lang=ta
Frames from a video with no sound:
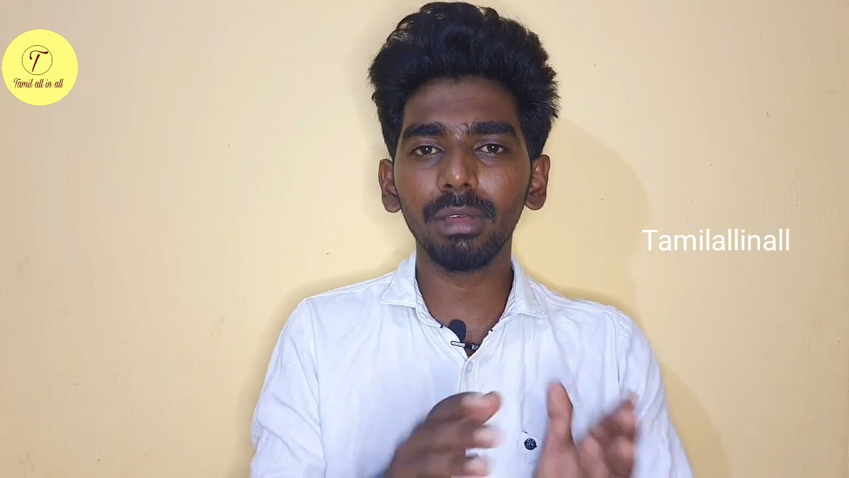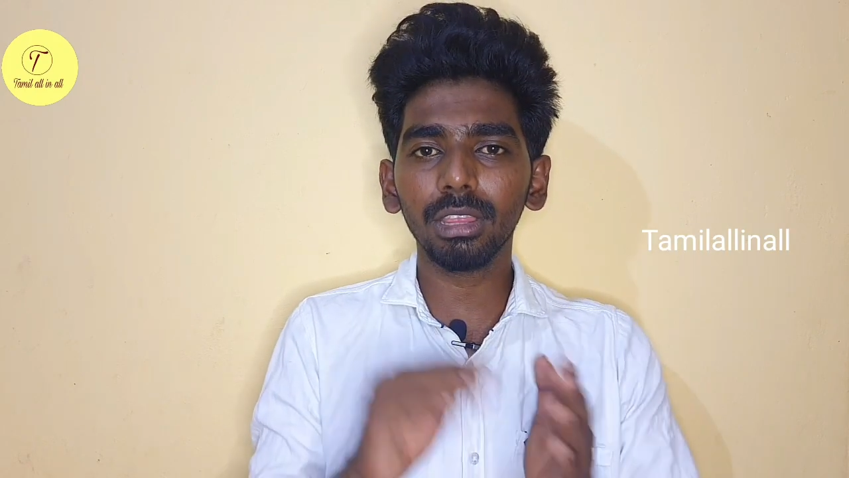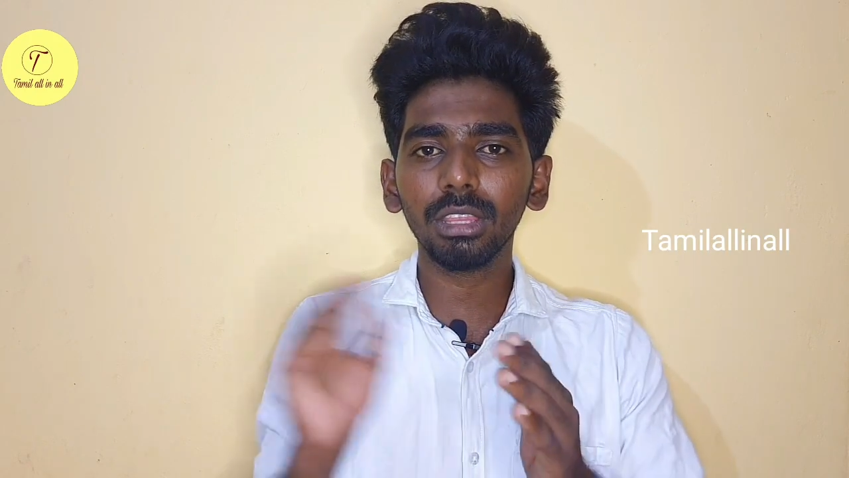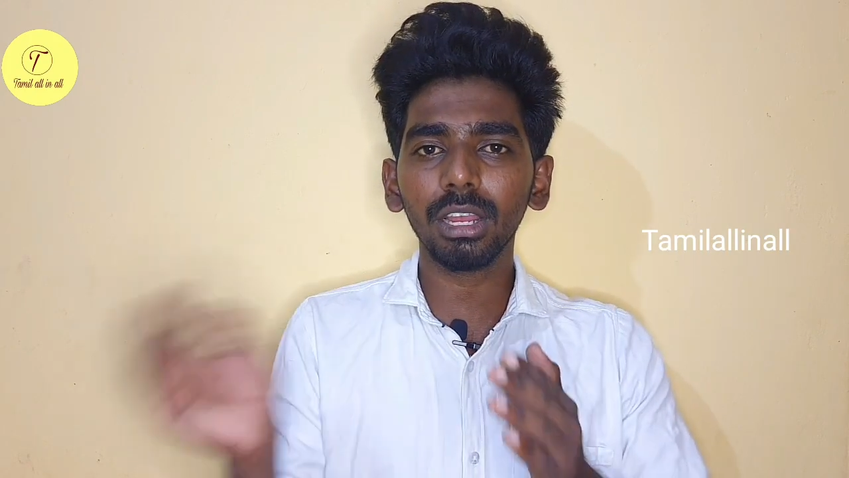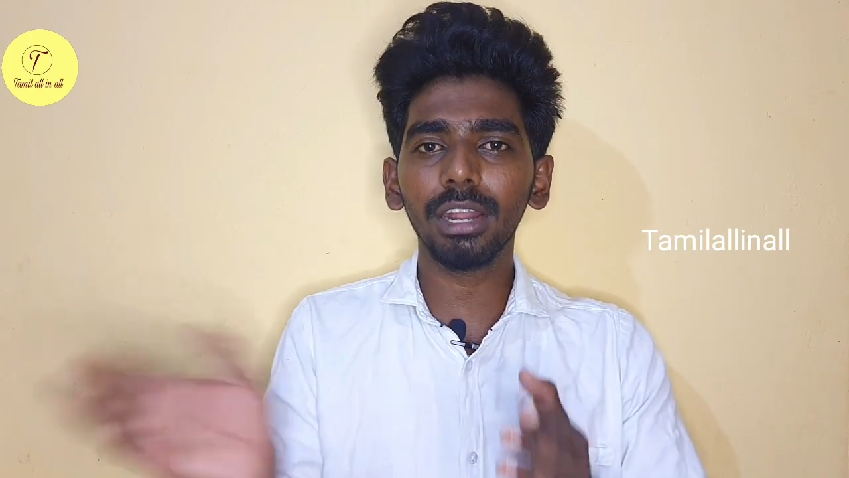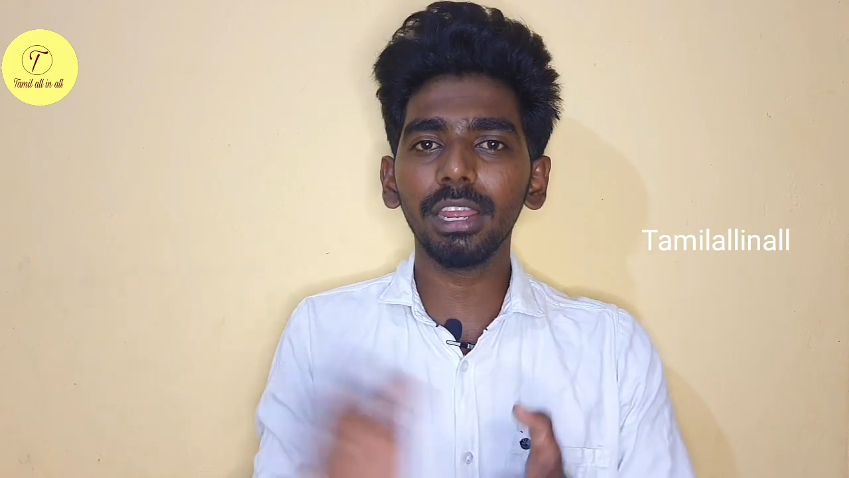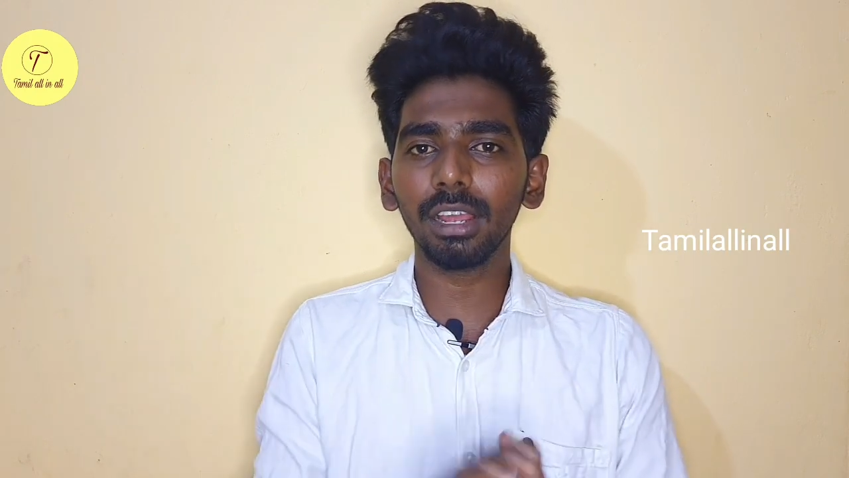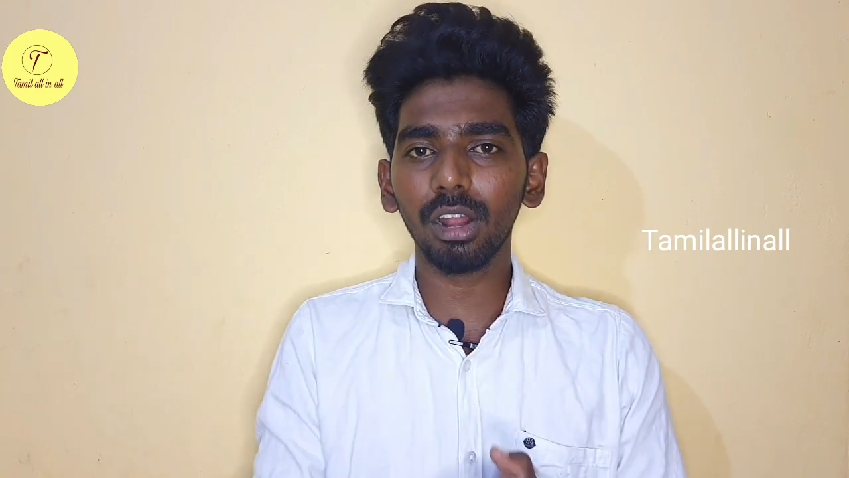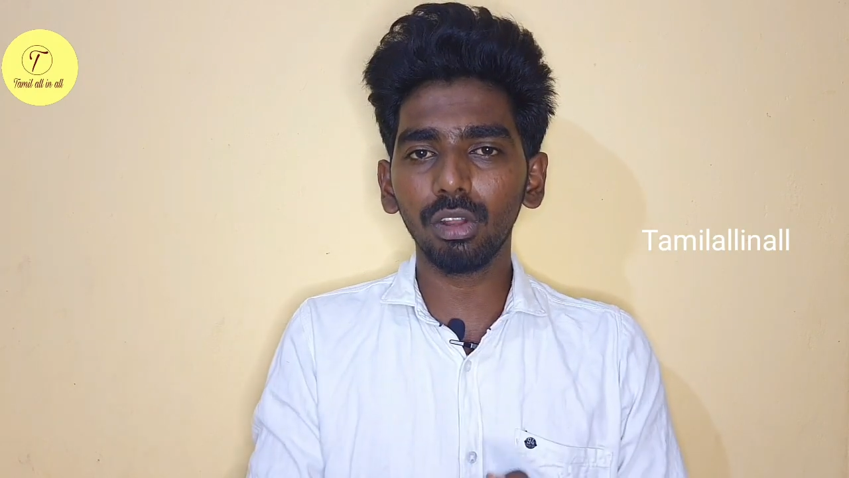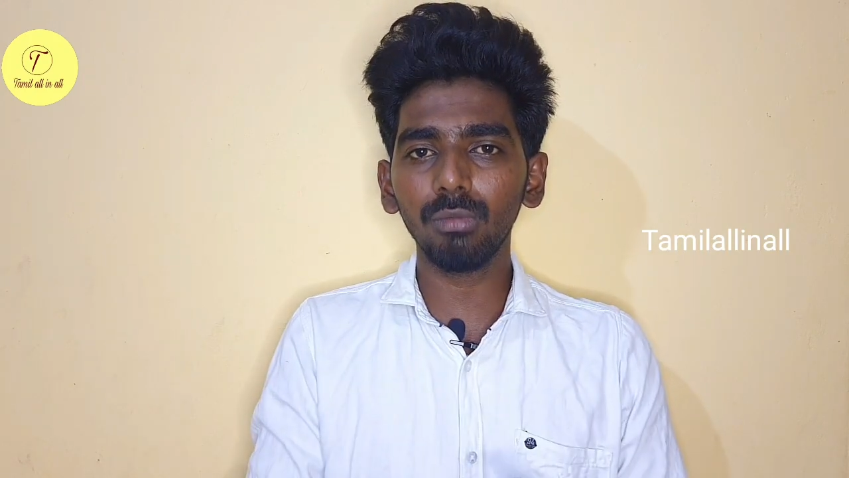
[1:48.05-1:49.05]
மற்ற
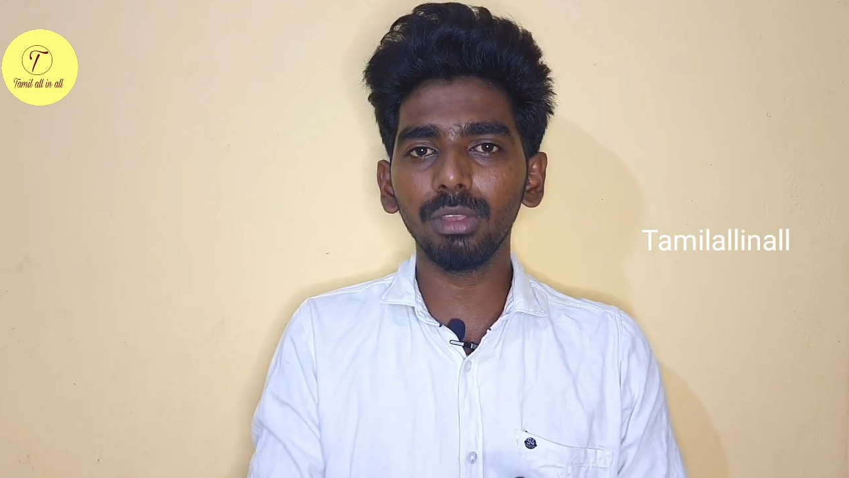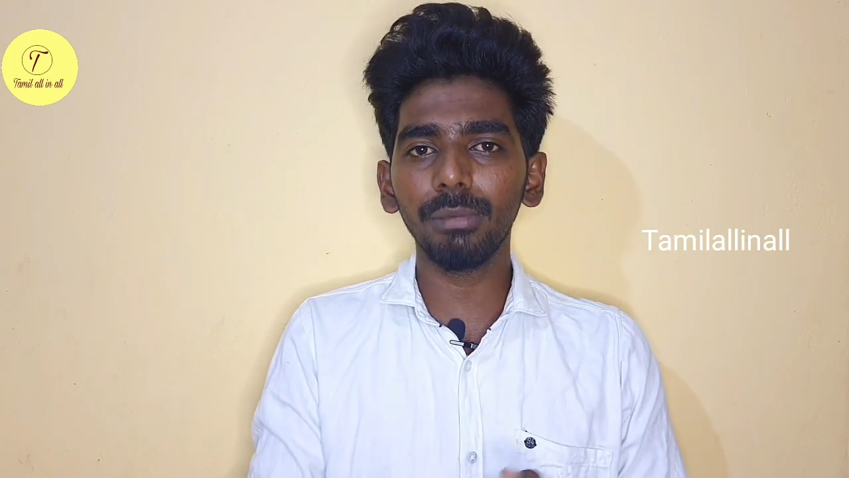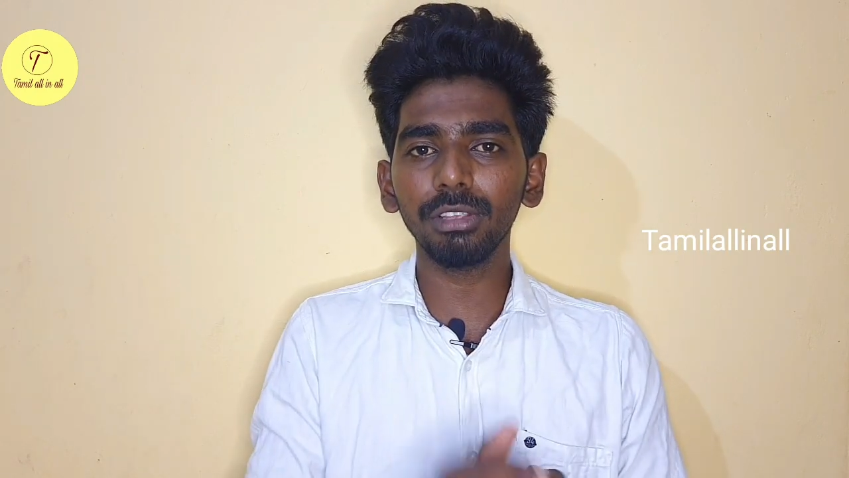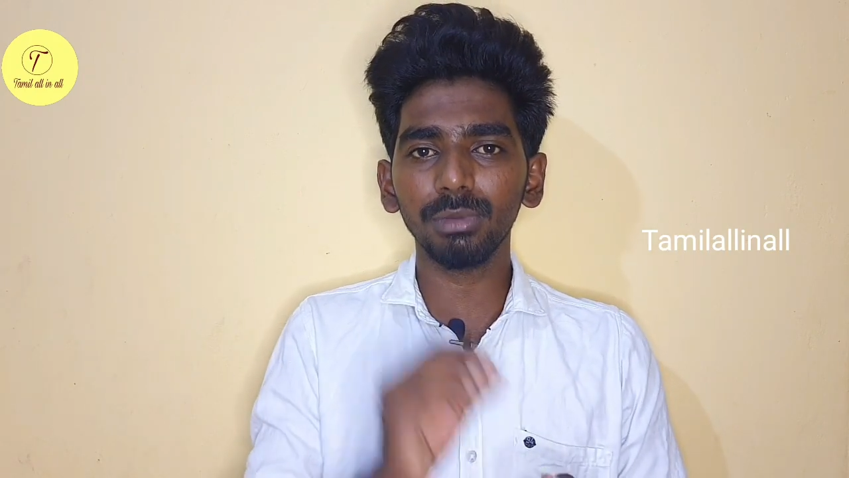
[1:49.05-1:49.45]
கடைகளை காட்டிலும் எப்படி